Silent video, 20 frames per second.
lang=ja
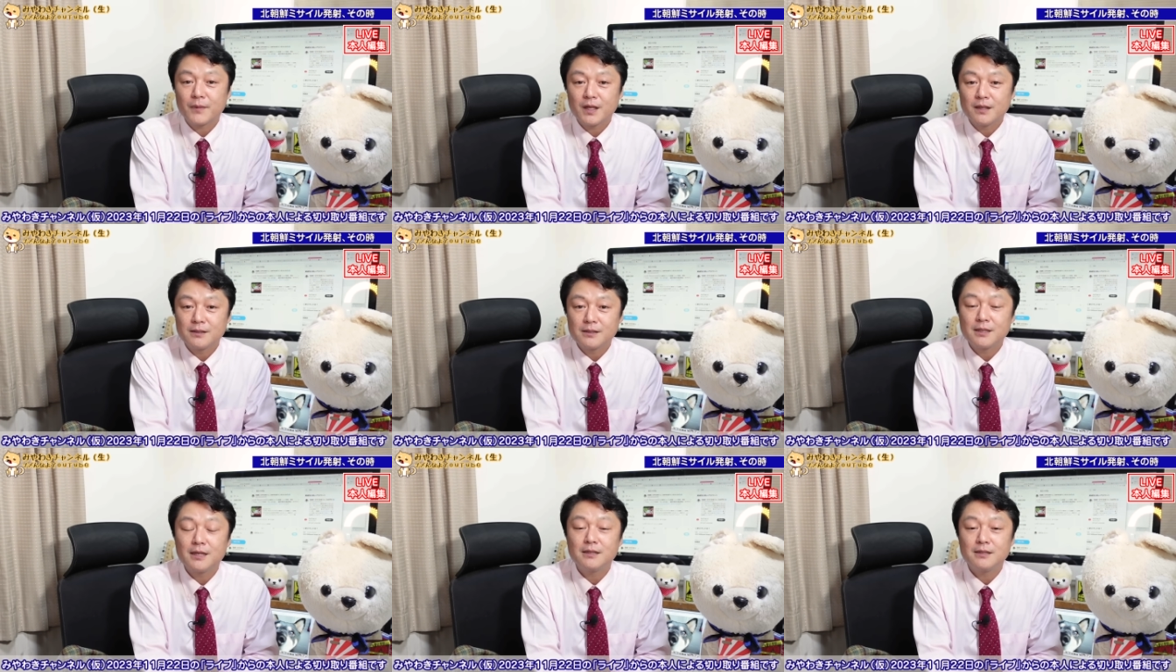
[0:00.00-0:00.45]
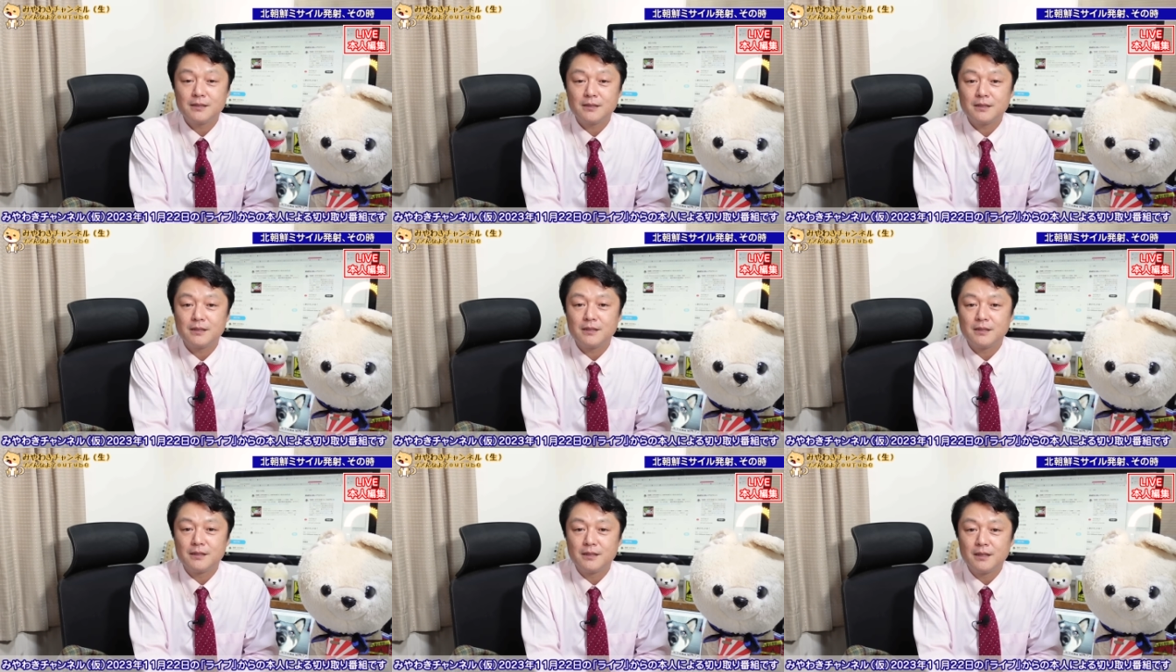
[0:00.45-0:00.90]
しか
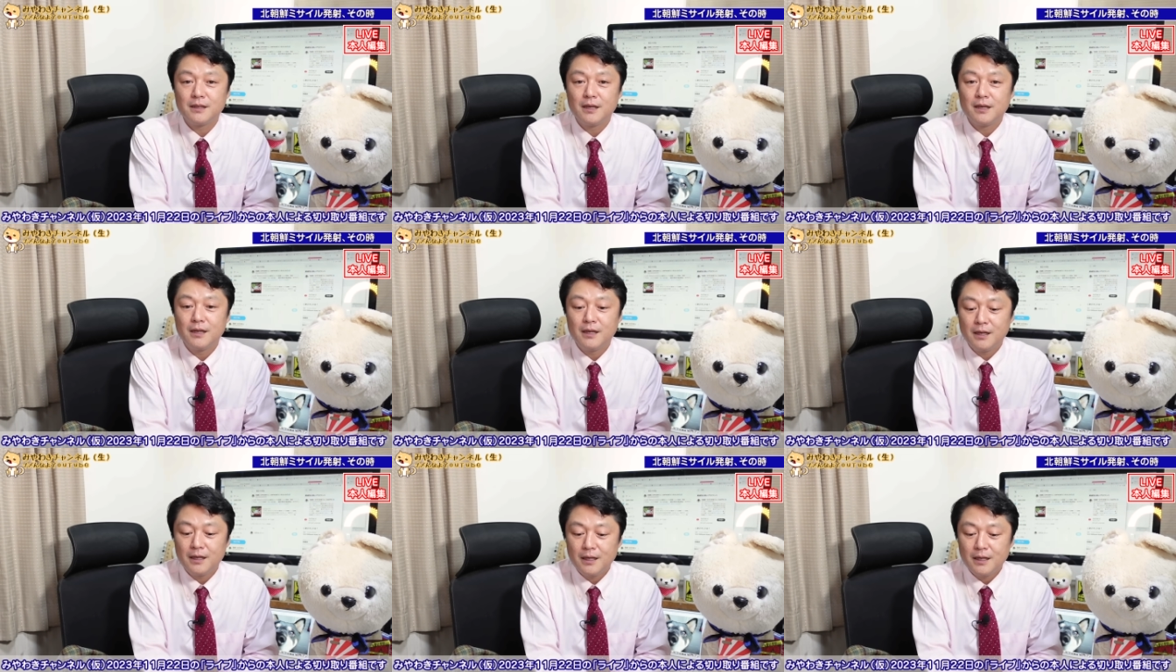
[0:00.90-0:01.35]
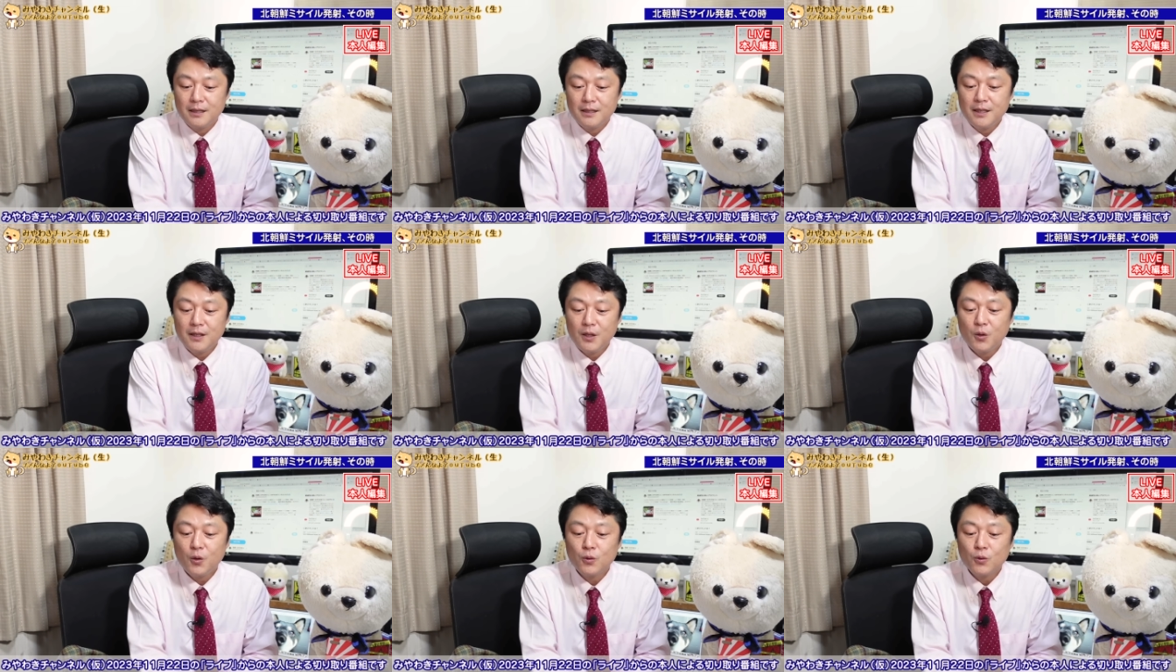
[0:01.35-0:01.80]
し
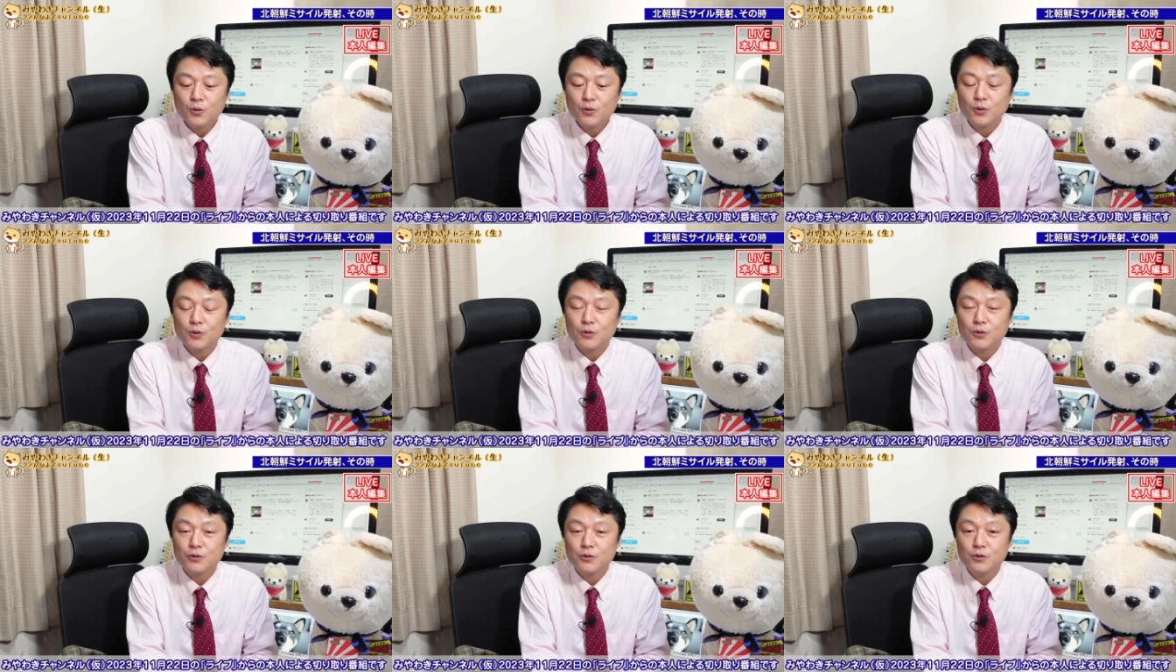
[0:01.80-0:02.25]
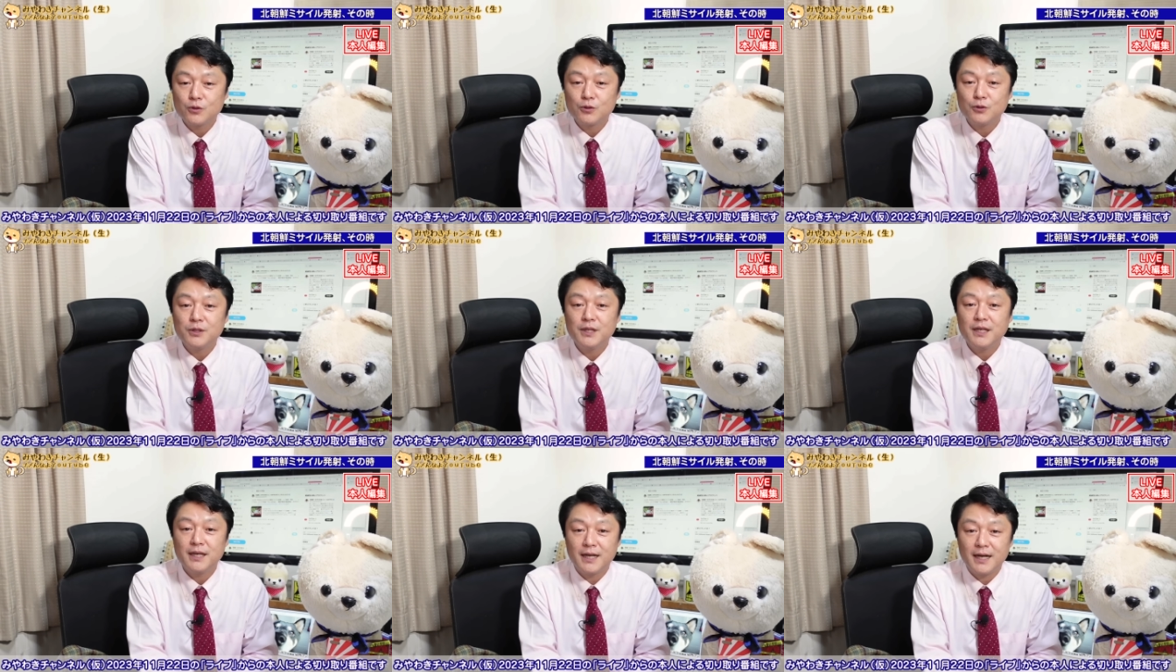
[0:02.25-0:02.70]
日本という
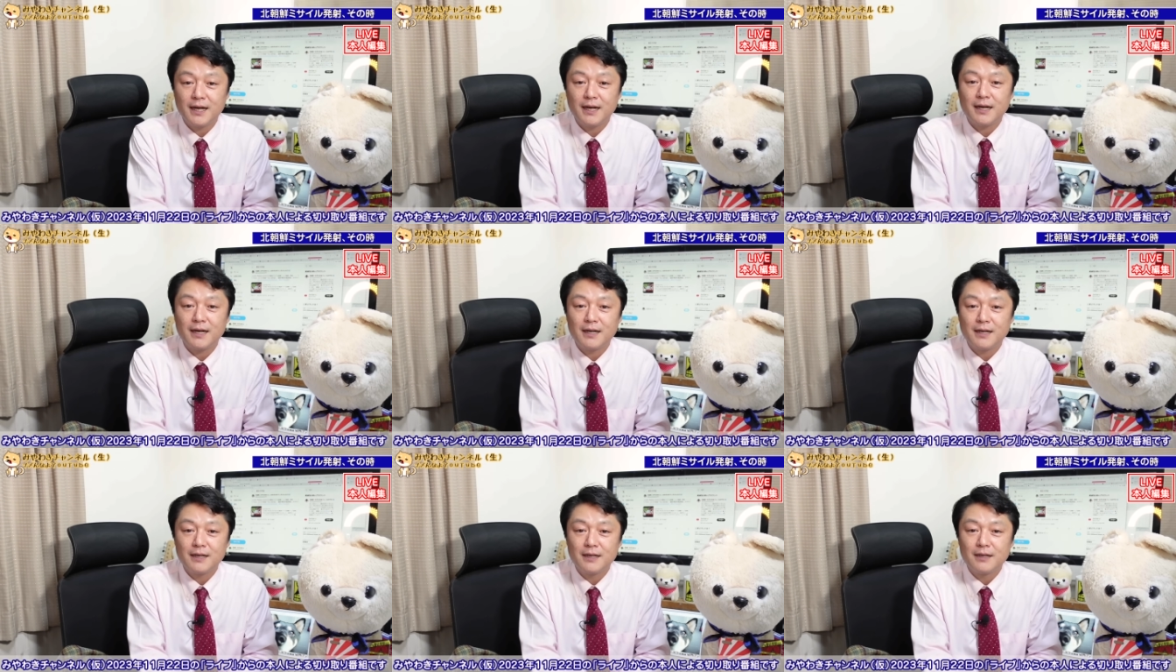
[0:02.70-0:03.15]
国が